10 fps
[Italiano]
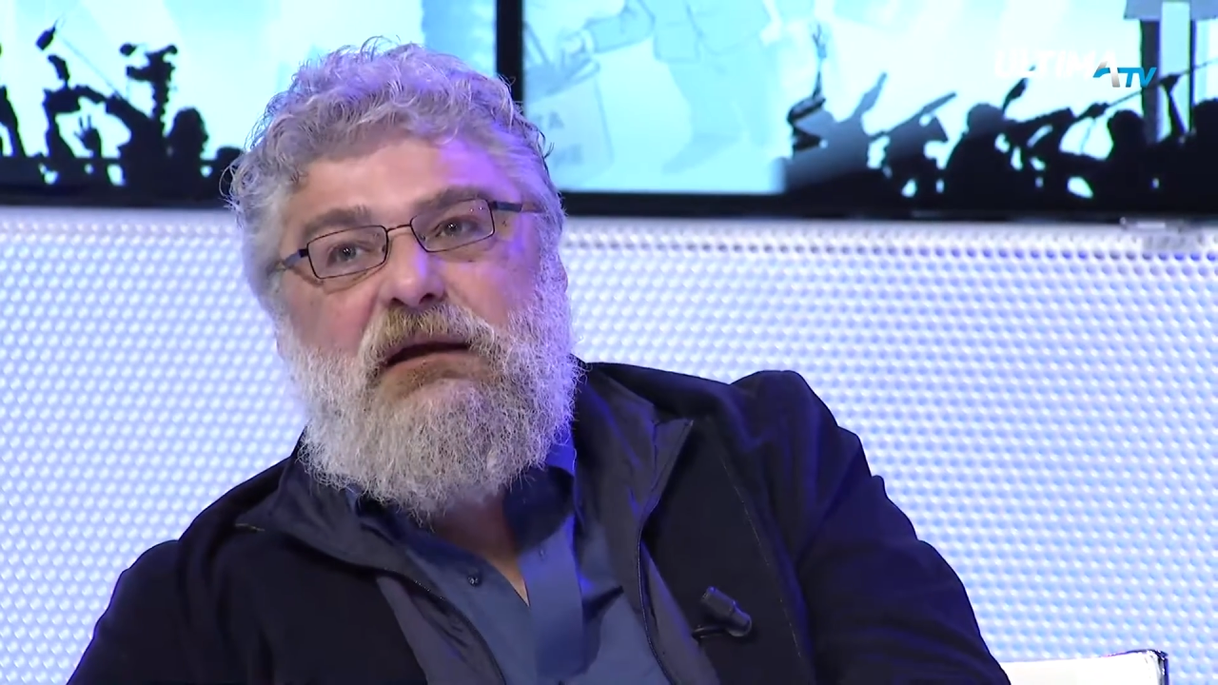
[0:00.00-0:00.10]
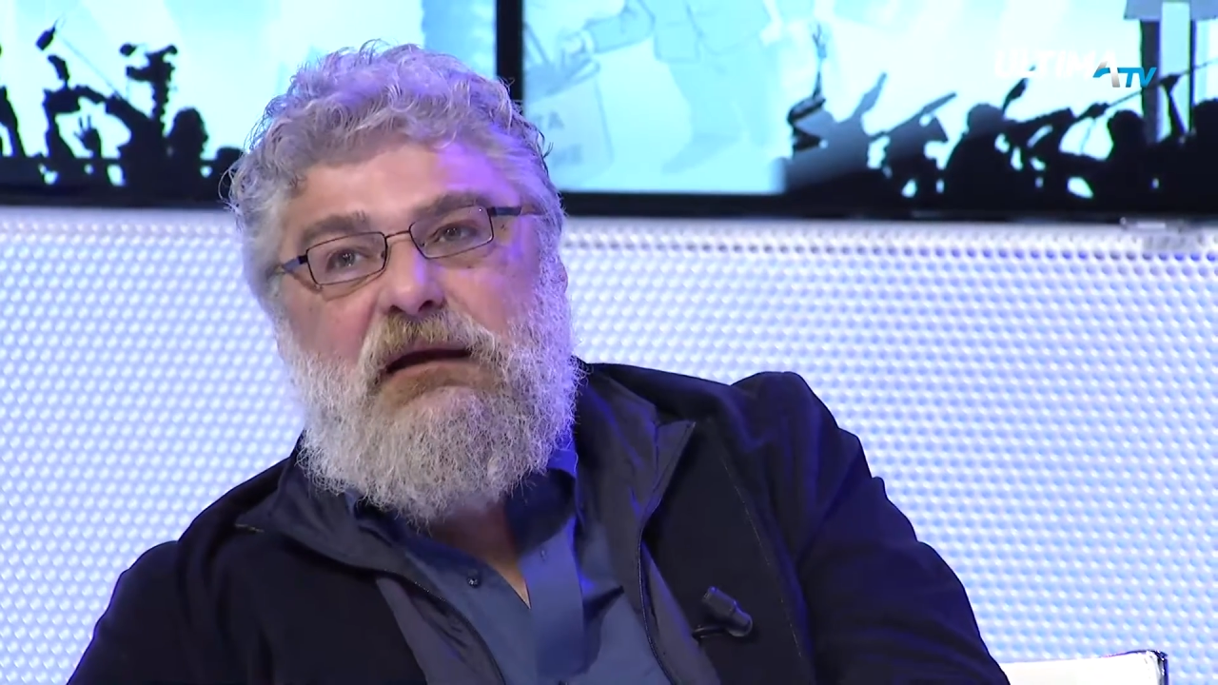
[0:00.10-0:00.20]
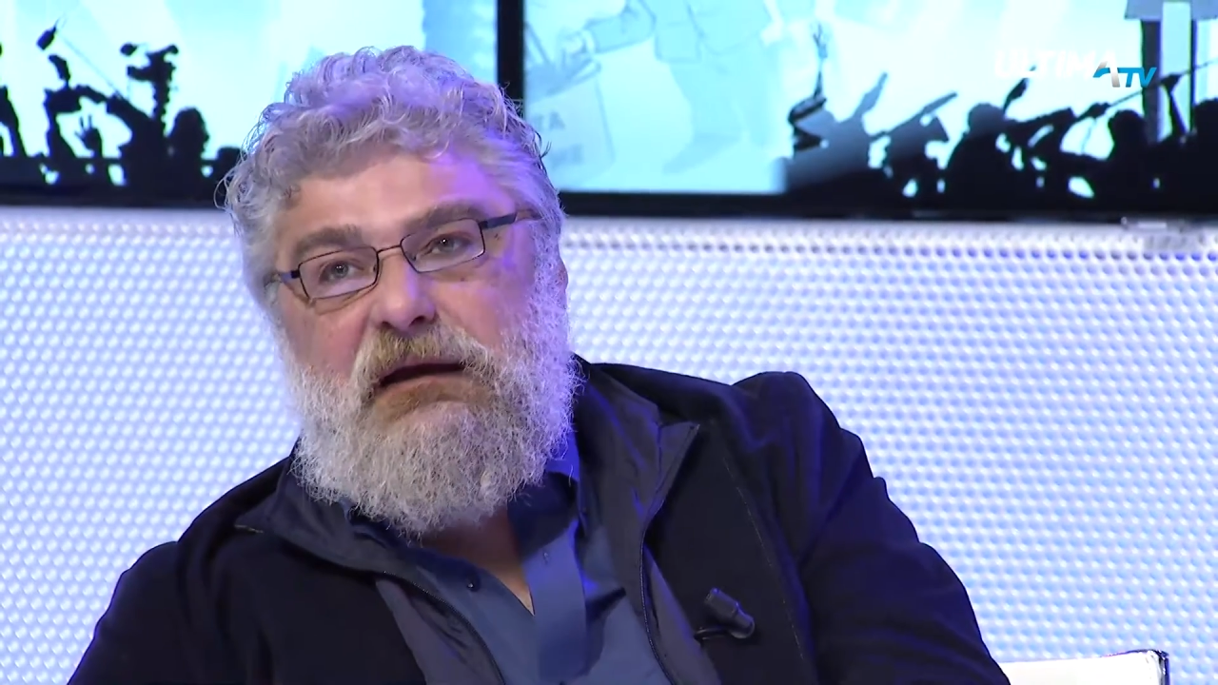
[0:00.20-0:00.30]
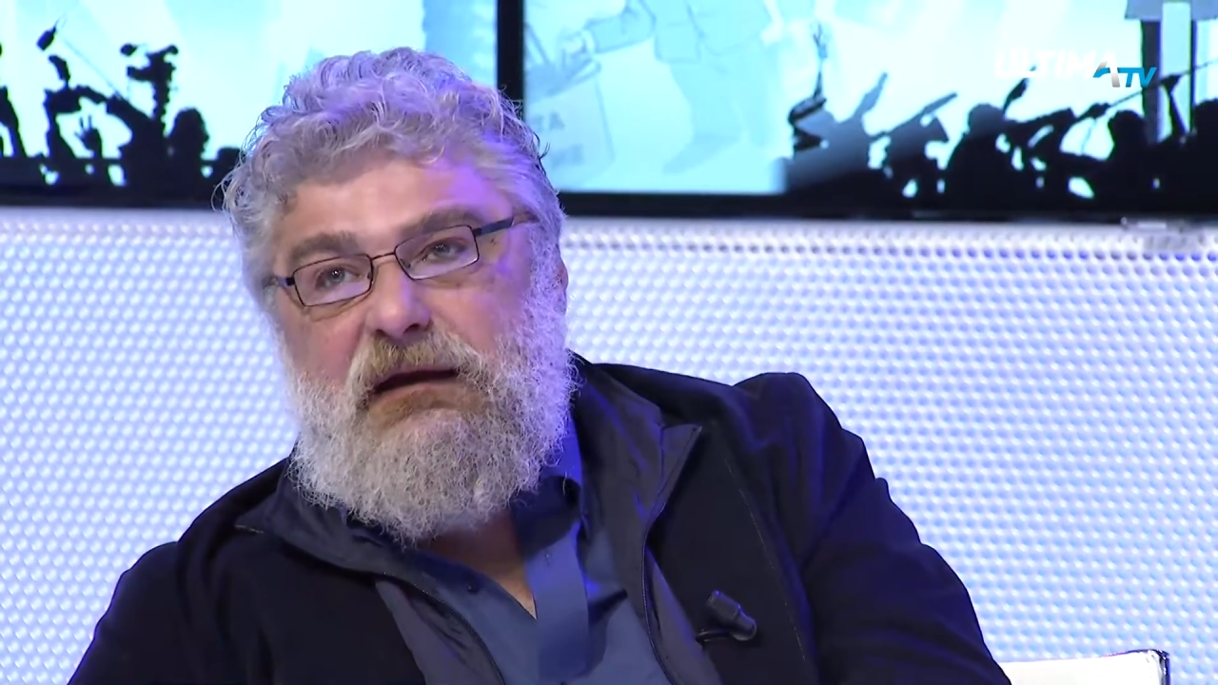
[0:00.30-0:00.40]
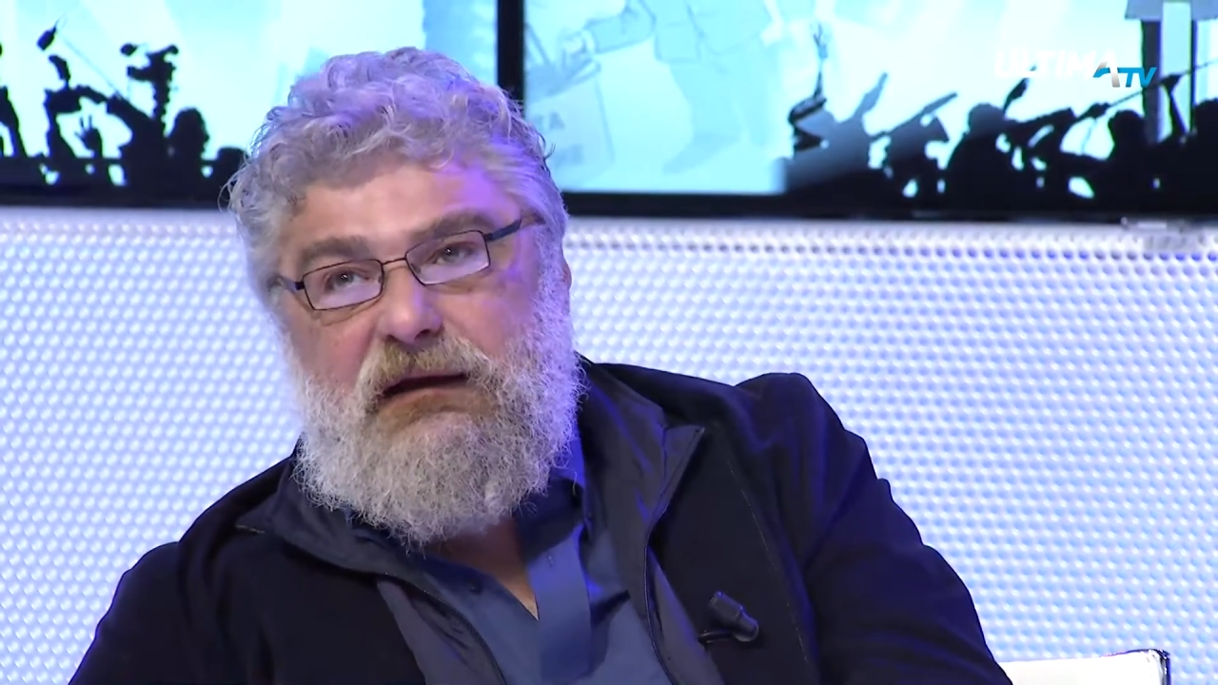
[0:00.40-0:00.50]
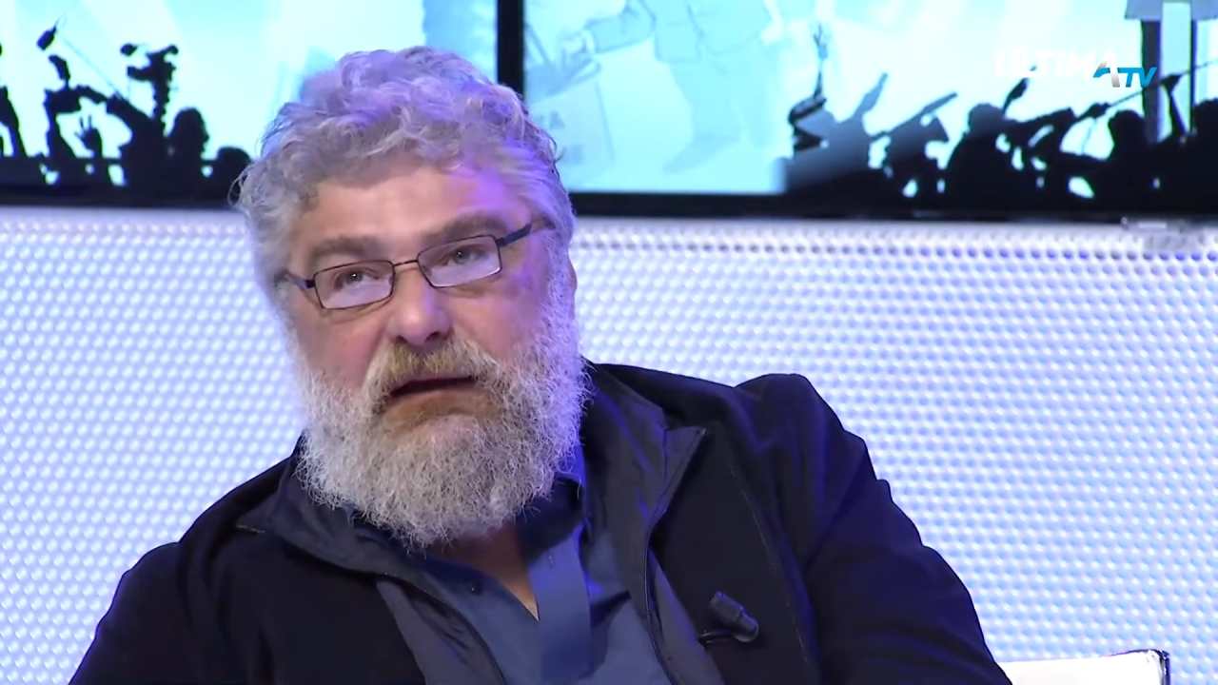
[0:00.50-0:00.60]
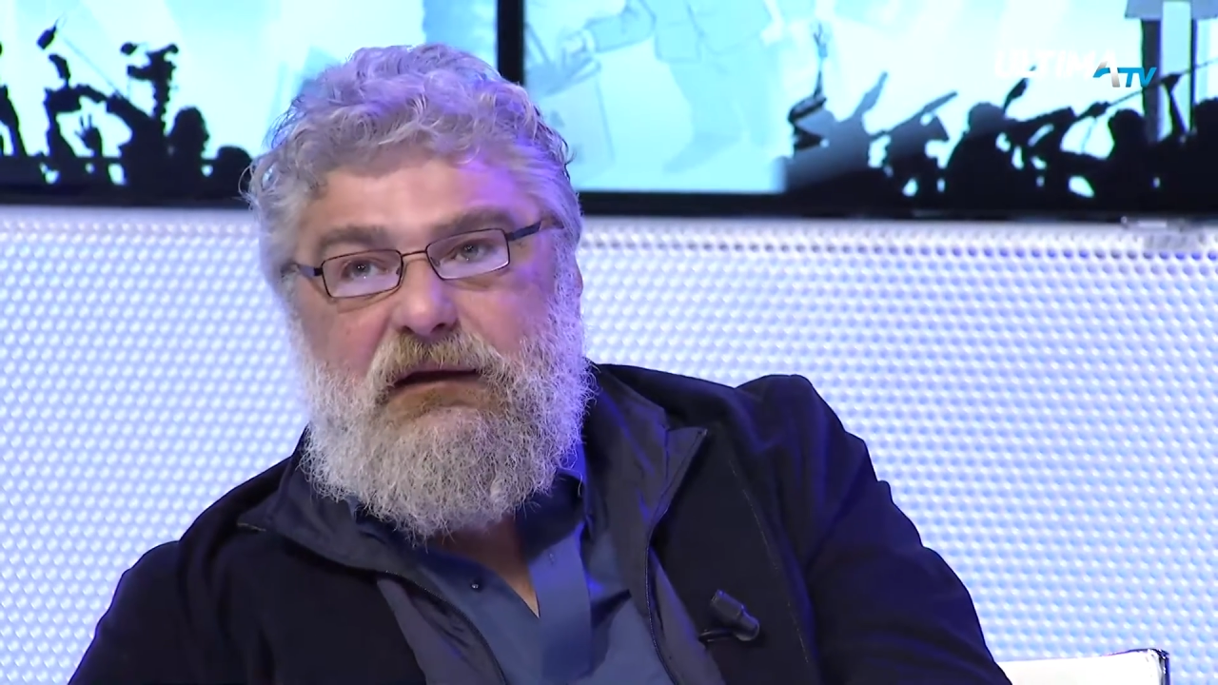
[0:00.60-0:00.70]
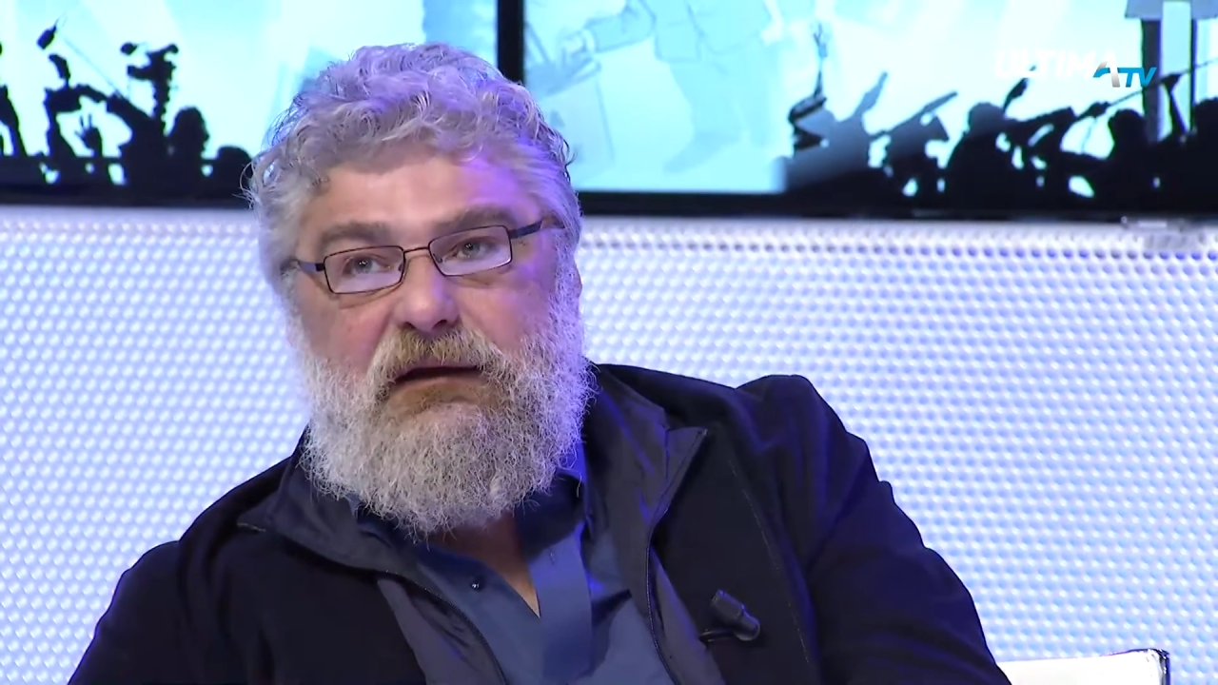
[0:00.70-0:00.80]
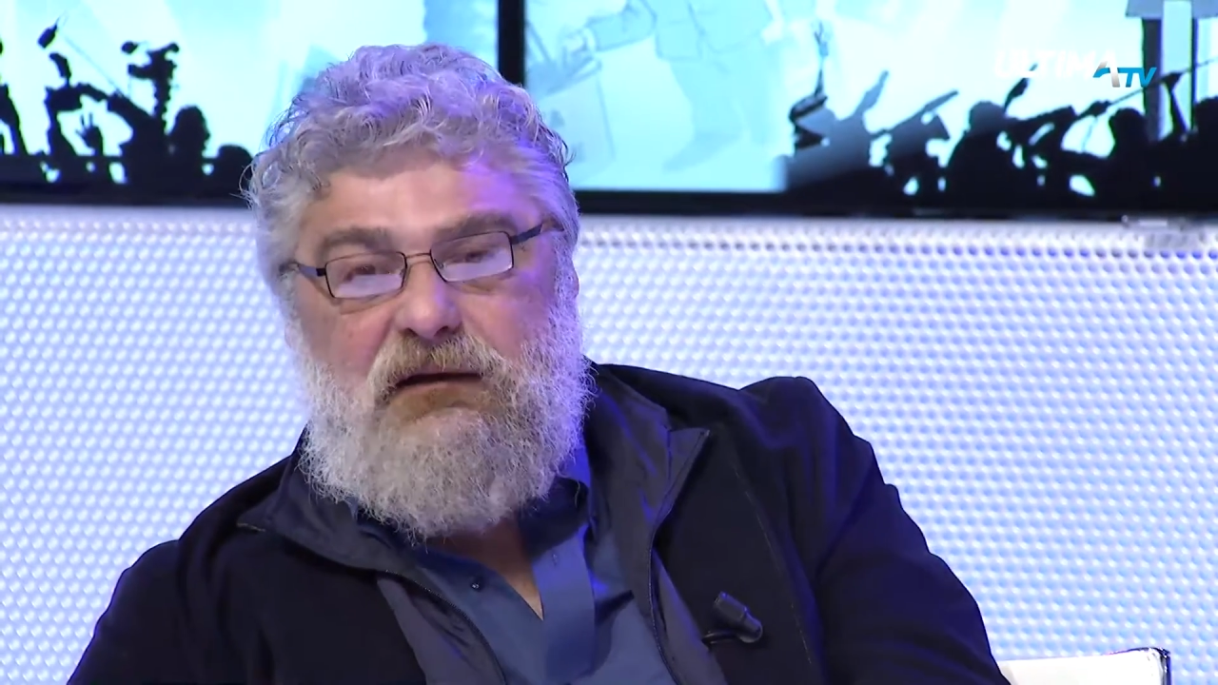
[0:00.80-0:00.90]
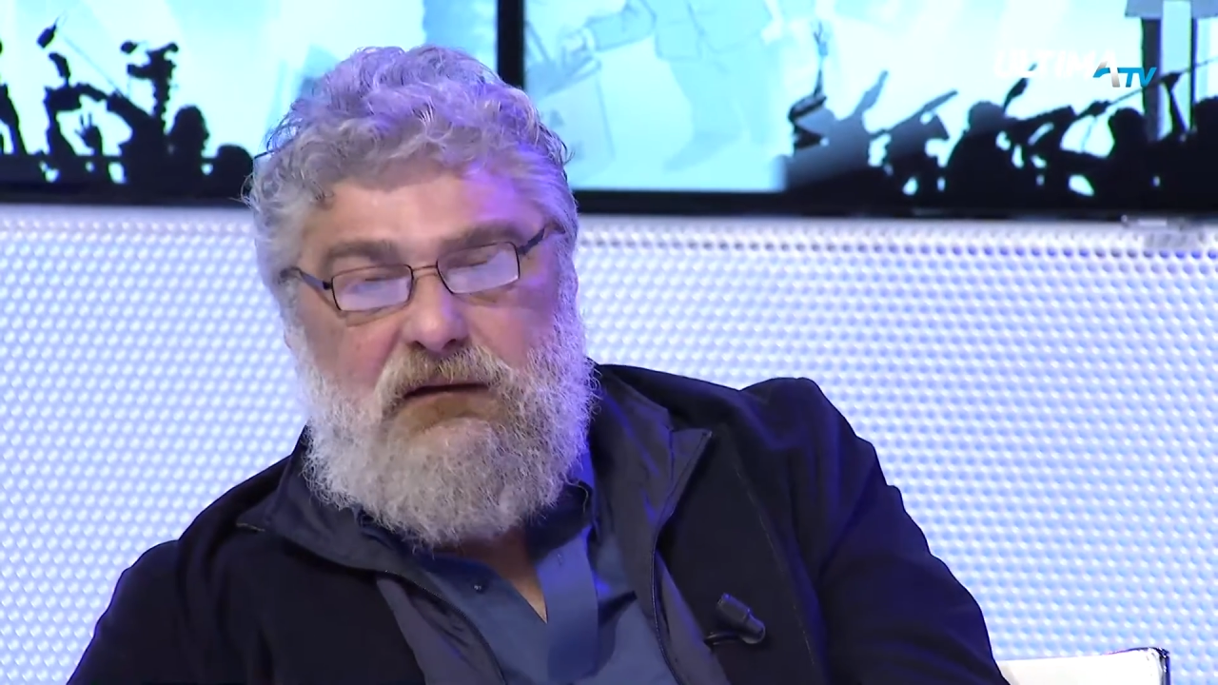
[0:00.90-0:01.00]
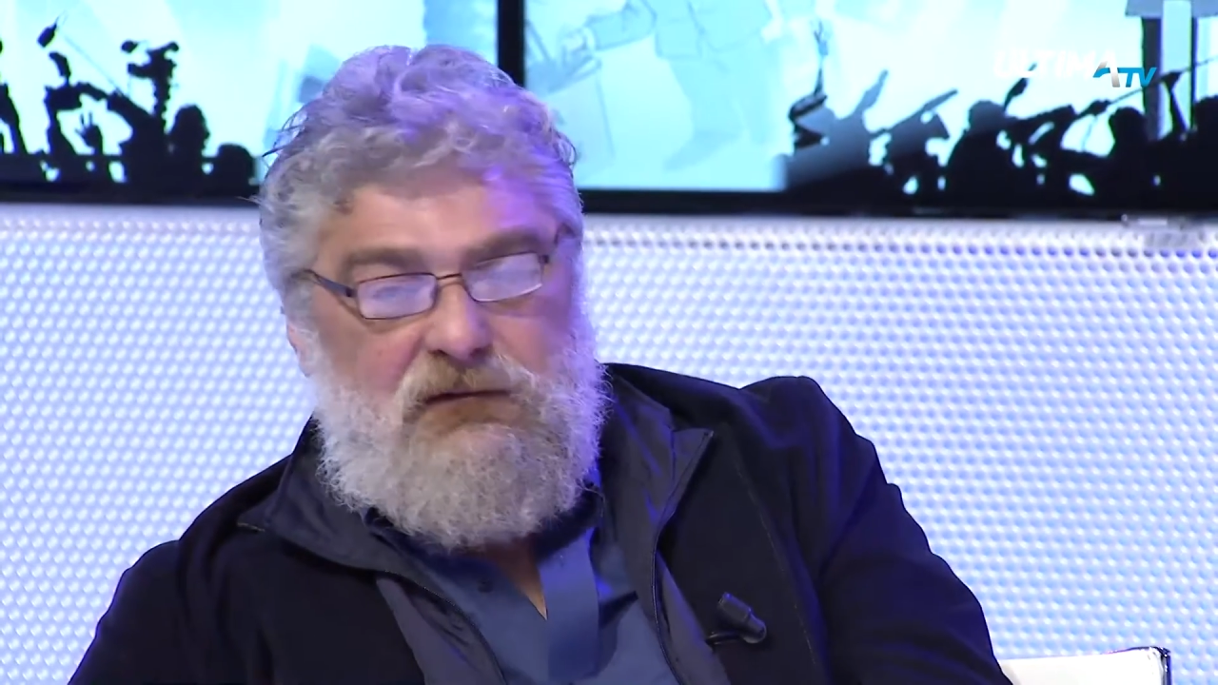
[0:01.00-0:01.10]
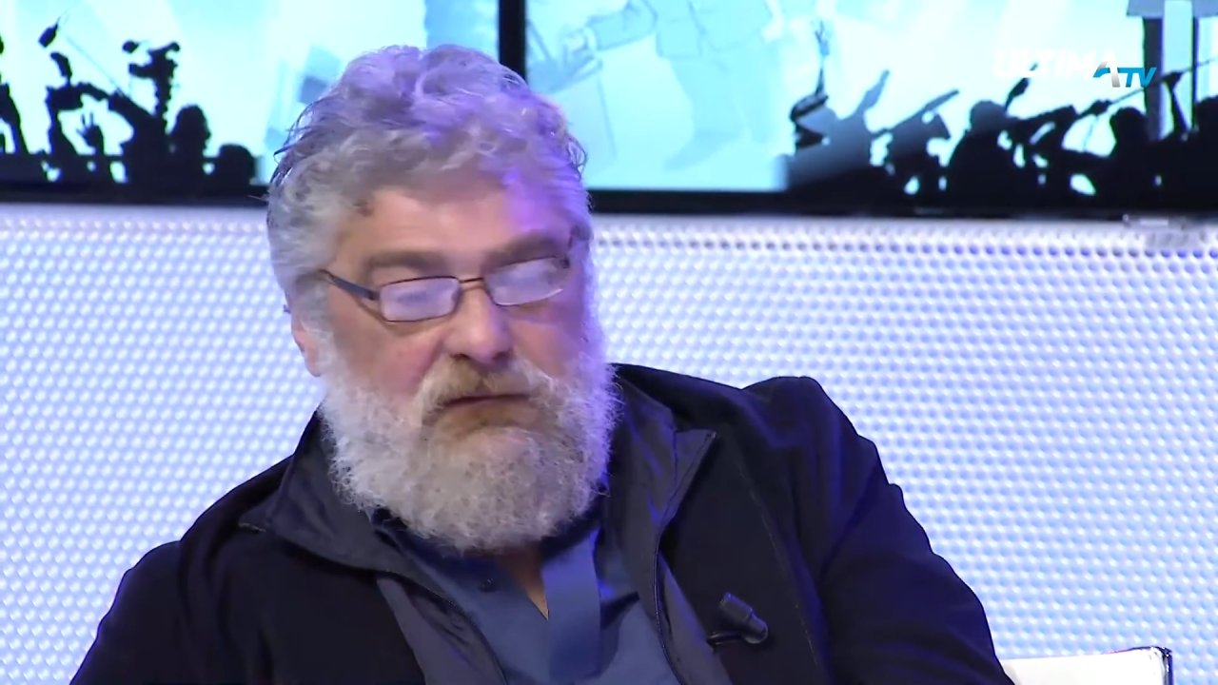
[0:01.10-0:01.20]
che